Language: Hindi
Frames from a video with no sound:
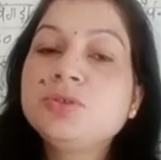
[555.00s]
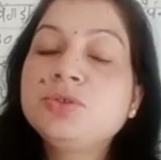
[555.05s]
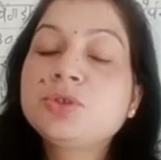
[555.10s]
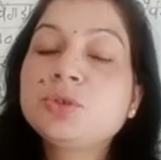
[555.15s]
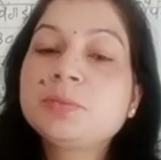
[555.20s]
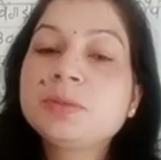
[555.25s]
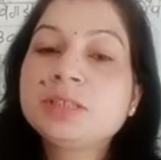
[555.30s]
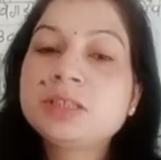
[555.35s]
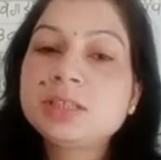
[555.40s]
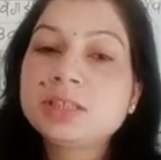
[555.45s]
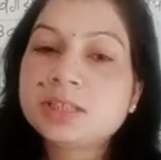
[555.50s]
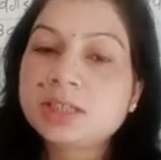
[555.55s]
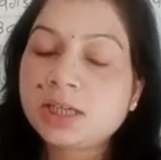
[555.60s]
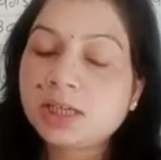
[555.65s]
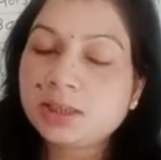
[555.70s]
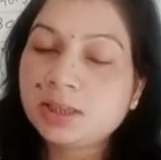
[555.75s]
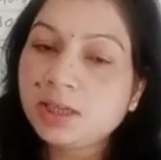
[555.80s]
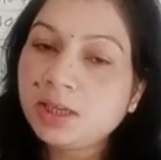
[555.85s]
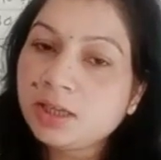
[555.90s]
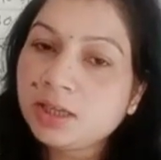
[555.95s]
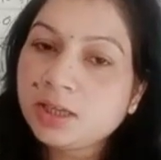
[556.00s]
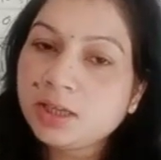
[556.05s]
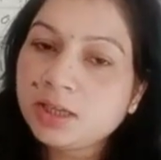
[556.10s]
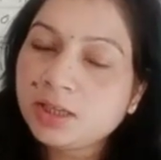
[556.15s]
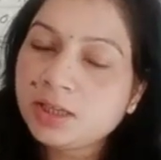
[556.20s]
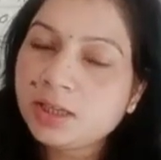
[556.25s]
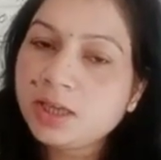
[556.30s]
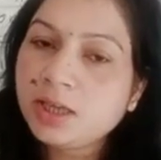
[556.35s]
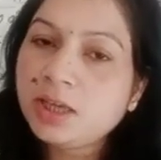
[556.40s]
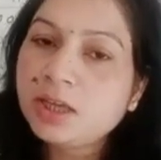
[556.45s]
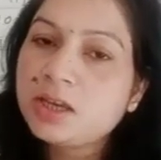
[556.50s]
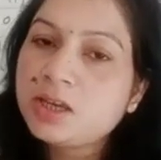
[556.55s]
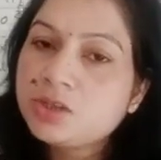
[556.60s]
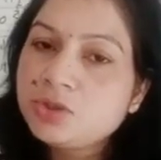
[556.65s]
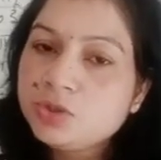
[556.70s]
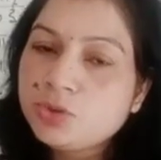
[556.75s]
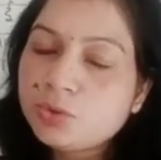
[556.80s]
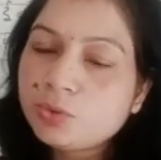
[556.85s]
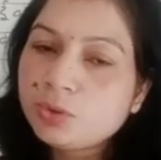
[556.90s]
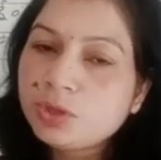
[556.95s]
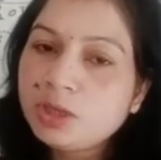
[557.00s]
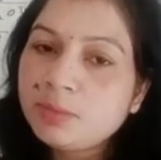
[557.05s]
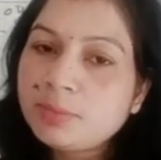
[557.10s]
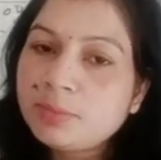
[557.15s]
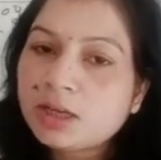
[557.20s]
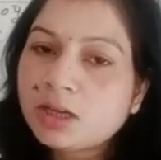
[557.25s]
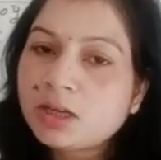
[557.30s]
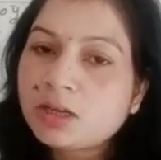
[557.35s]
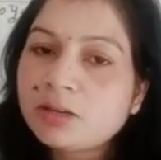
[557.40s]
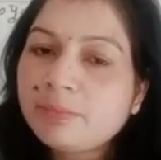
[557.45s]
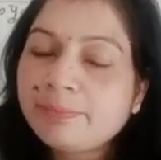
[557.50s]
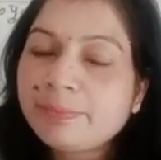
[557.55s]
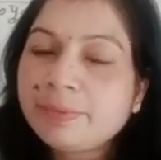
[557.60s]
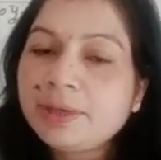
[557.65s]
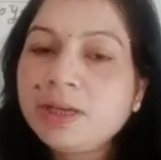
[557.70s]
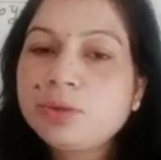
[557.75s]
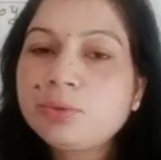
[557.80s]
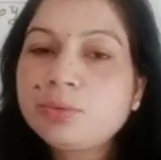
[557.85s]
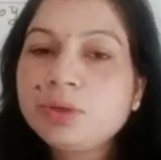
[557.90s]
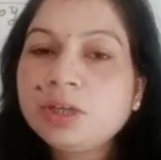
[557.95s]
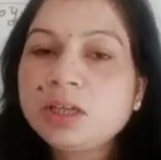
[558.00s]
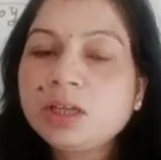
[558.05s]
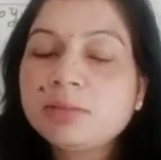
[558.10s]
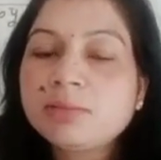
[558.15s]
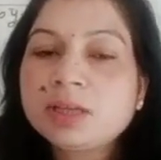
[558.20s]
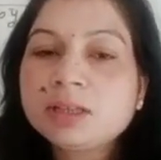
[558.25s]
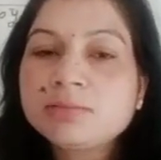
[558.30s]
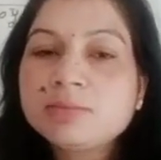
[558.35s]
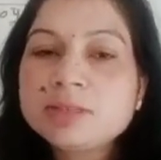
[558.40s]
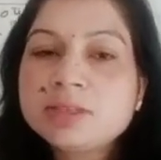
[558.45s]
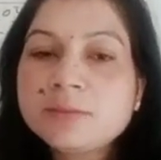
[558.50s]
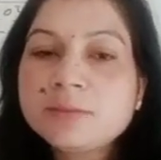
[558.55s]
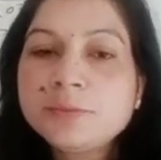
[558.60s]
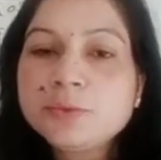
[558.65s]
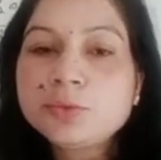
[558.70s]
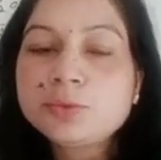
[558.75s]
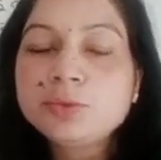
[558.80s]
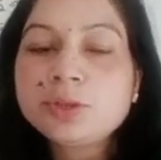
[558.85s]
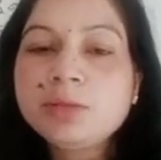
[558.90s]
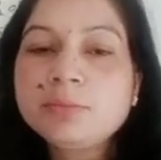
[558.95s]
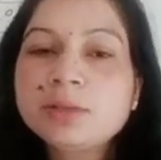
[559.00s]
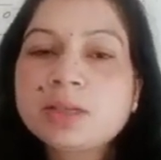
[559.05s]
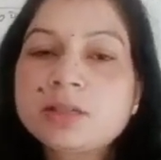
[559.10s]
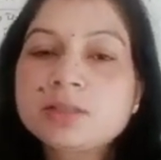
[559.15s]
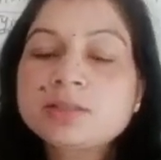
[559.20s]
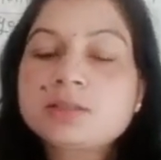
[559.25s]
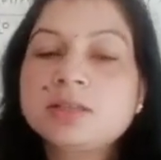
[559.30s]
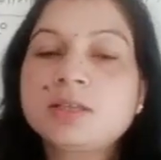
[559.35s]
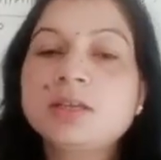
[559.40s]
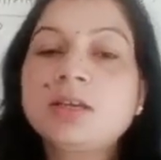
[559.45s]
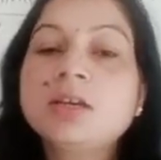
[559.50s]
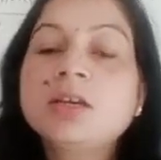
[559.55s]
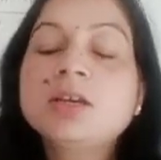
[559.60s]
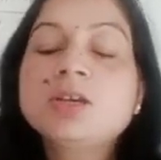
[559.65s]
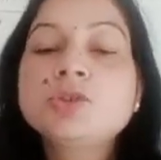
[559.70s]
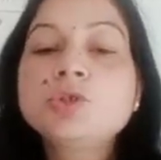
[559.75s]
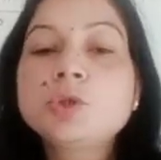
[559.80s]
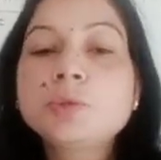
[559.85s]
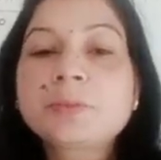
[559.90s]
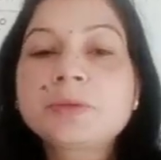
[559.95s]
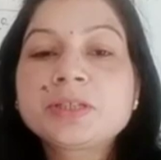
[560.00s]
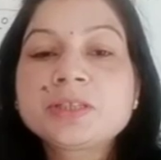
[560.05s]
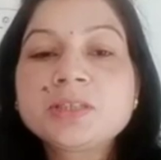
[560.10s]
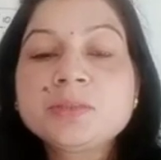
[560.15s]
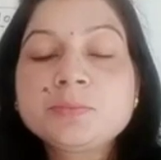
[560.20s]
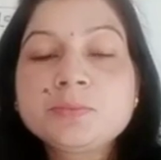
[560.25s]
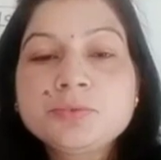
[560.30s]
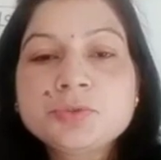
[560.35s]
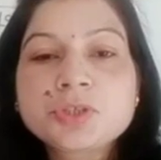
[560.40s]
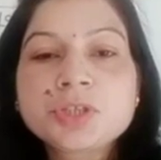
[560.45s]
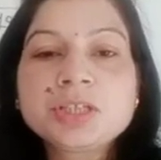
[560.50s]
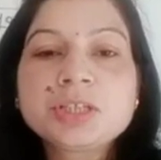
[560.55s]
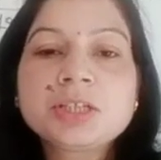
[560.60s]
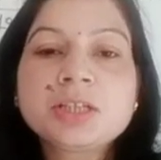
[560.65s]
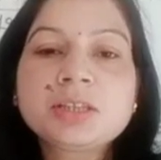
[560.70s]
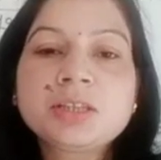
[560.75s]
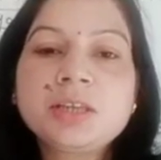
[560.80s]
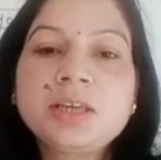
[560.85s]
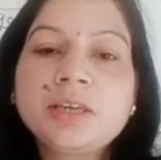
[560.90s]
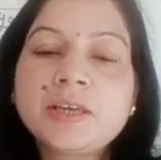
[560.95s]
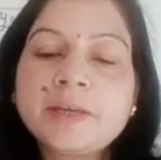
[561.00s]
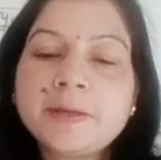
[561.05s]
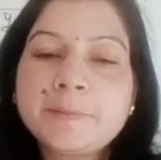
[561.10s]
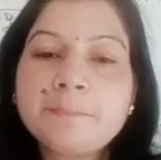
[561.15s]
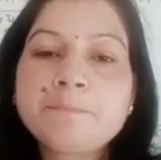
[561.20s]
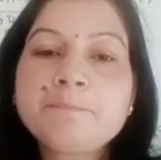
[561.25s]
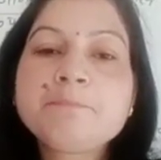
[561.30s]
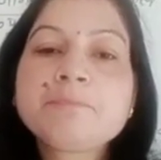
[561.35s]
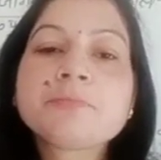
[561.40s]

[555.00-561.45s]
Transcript: जो बच्चे चाहते हैं कि जोगी मारा कंप्लीट होने के बाद में सिर्फ जोगी मारा से जो प्रश्न पूछे जाते हैं